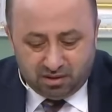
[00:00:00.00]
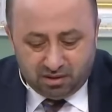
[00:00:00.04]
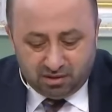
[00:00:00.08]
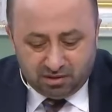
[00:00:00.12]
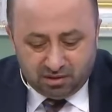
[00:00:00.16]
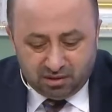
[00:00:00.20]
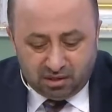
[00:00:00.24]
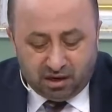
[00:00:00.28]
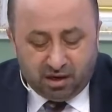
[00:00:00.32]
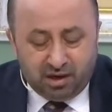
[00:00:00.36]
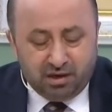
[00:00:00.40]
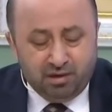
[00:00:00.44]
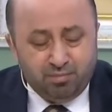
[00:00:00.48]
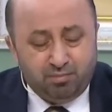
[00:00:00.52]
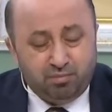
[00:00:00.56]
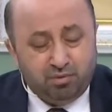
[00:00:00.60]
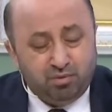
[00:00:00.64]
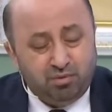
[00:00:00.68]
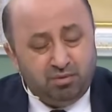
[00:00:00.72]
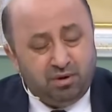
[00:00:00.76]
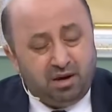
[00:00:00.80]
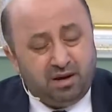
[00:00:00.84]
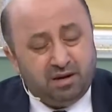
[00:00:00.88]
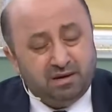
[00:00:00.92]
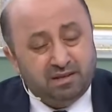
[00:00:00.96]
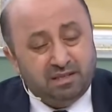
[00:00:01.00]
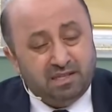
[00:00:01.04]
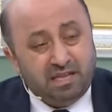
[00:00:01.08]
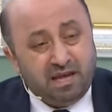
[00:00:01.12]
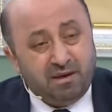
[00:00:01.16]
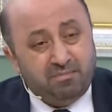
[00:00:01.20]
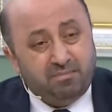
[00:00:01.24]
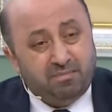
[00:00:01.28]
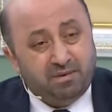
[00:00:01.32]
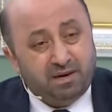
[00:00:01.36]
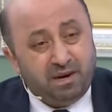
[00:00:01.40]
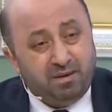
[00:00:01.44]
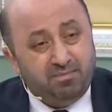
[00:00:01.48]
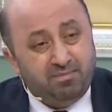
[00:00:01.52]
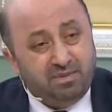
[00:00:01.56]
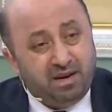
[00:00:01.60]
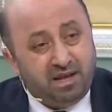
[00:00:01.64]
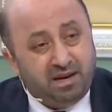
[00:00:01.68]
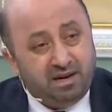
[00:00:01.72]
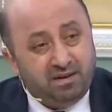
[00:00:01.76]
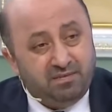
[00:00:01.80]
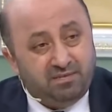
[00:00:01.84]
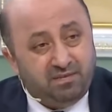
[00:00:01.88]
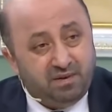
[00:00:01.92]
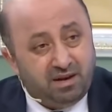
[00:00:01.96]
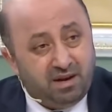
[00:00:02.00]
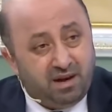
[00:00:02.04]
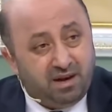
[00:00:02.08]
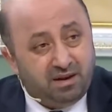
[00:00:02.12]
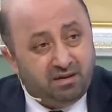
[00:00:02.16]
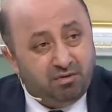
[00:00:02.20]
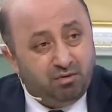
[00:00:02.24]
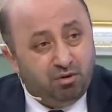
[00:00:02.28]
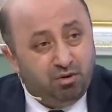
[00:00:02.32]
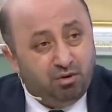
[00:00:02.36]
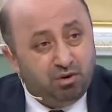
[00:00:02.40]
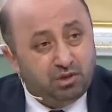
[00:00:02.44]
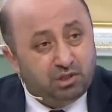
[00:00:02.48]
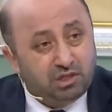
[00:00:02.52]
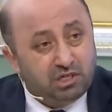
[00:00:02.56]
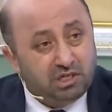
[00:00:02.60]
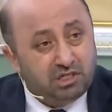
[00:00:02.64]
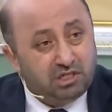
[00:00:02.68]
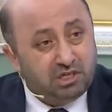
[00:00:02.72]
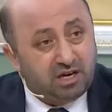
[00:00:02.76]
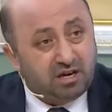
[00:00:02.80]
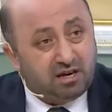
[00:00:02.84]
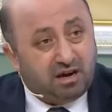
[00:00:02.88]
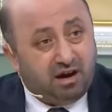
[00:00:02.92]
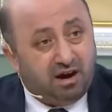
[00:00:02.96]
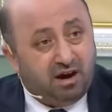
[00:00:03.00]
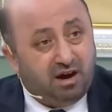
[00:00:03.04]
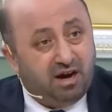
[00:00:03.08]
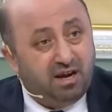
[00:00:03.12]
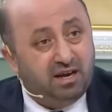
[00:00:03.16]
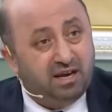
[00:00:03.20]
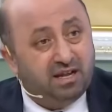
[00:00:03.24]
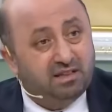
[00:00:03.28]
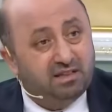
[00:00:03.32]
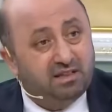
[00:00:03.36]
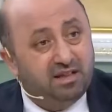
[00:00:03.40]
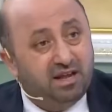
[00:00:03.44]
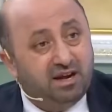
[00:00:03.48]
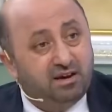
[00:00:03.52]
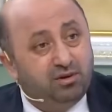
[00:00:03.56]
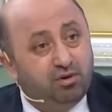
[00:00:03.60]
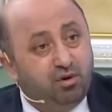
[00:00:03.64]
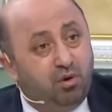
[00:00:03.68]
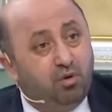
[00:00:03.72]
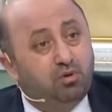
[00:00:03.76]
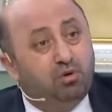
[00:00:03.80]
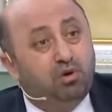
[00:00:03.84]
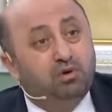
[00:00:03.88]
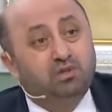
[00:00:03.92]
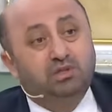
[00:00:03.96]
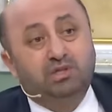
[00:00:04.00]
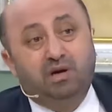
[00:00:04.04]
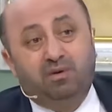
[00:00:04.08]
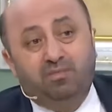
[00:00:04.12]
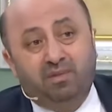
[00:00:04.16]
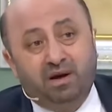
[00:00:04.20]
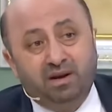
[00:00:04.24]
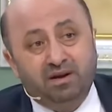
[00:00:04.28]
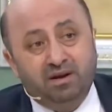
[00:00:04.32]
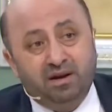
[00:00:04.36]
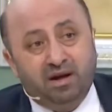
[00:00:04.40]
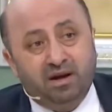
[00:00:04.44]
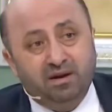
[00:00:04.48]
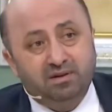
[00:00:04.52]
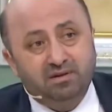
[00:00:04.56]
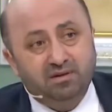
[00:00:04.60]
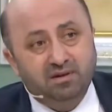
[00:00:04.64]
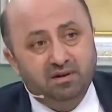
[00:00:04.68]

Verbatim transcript: Yani bunlar depremleri filan ölçecek aletler yok o zamanlar.